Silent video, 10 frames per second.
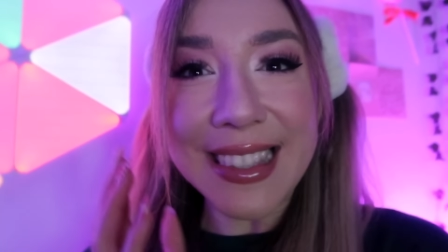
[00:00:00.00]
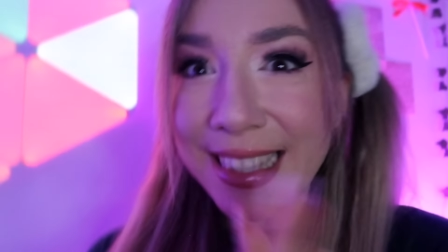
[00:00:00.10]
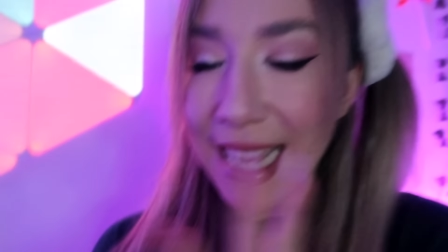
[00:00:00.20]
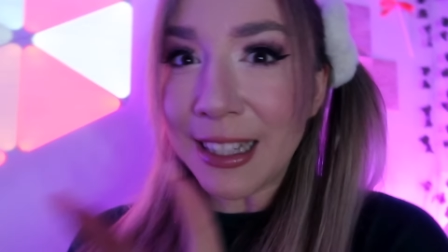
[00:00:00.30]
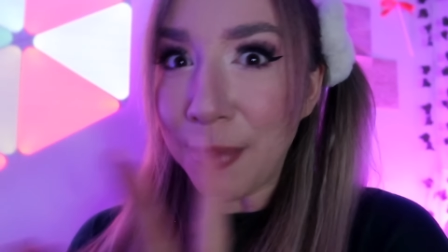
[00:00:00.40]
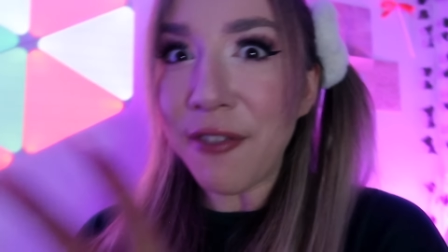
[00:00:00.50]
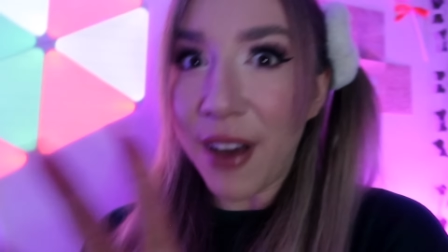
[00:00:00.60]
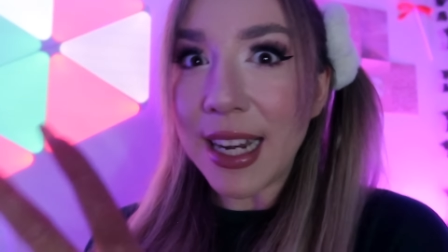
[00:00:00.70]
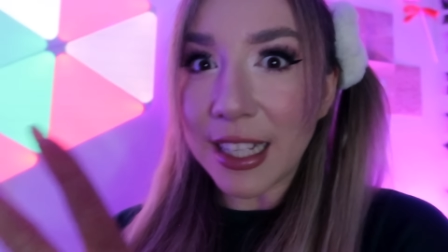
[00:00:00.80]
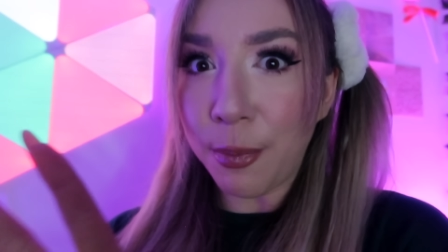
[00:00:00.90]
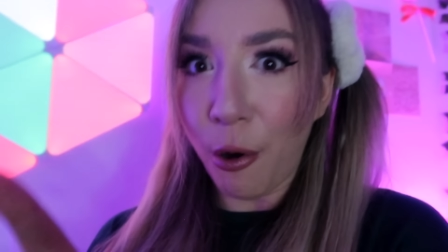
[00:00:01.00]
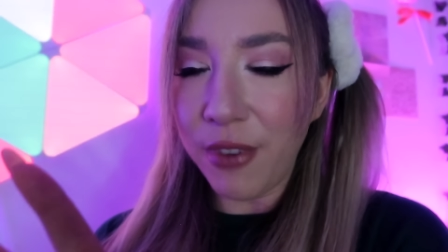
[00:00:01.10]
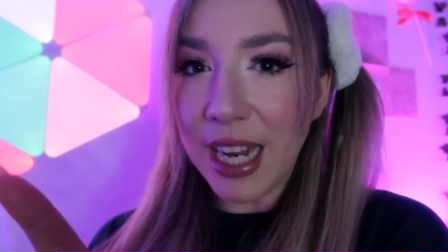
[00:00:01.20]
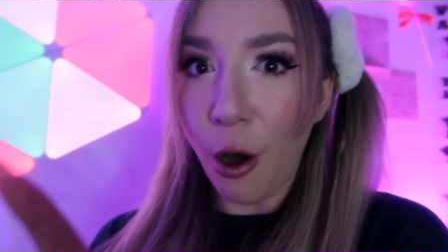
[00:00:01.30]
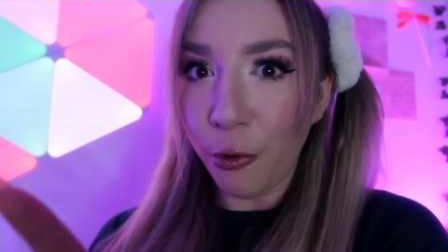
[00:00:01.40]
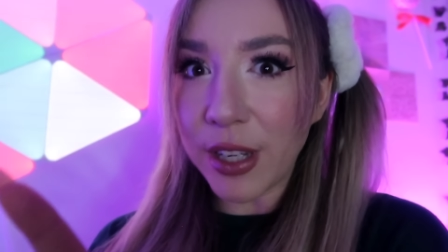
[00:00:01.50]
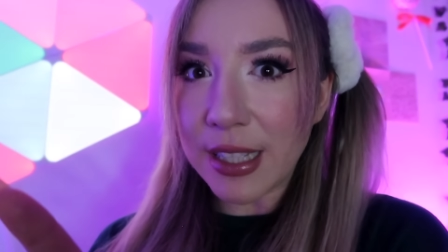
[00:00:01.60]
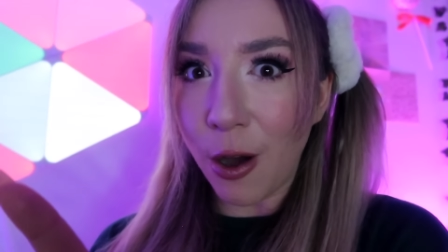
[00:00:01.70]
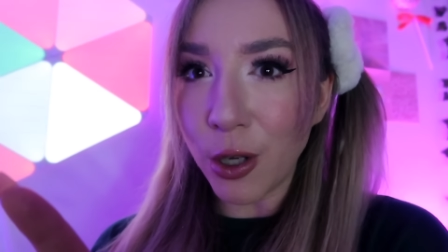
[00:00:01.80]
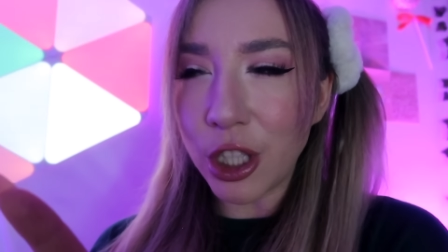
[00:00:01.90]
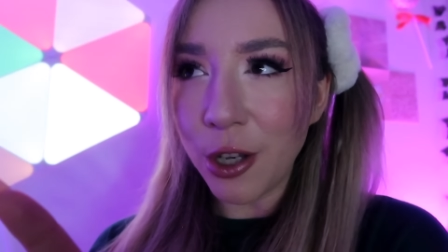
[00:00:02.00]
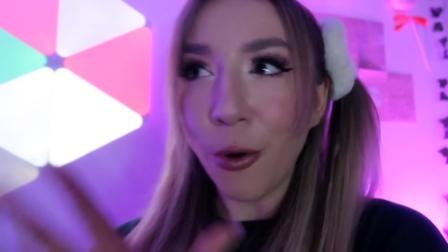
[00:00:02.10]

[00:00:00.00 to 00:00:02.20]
ist nicht mein Weihnachtsbaum wieder aufgetaucht.